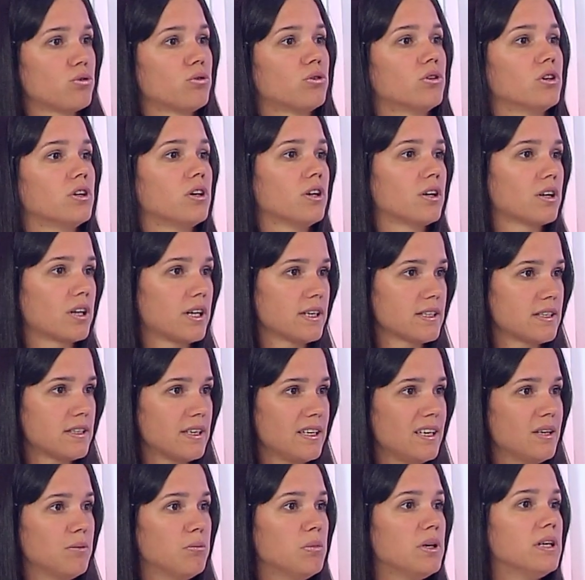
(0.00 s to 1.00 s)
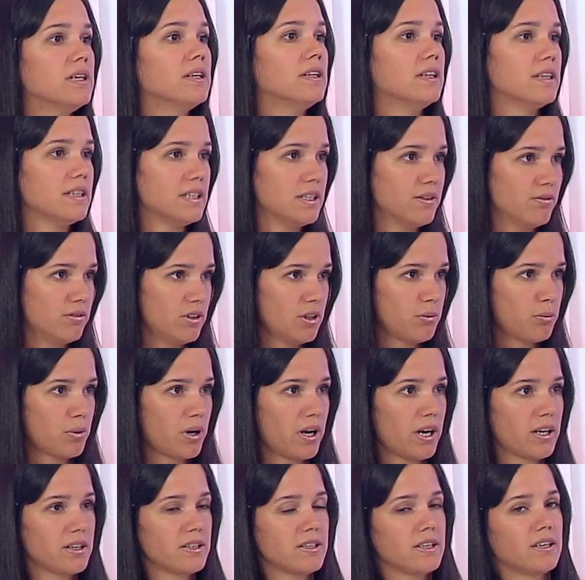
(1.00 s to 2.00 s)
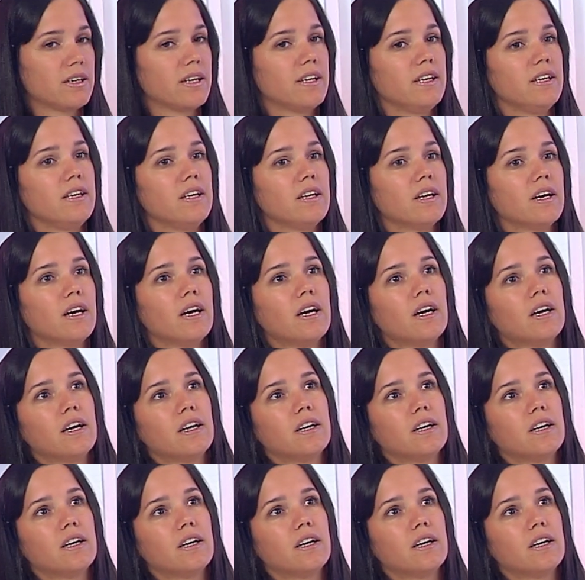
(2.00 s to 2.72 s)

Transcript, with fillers: Зоны как раз-таки медитативных практик и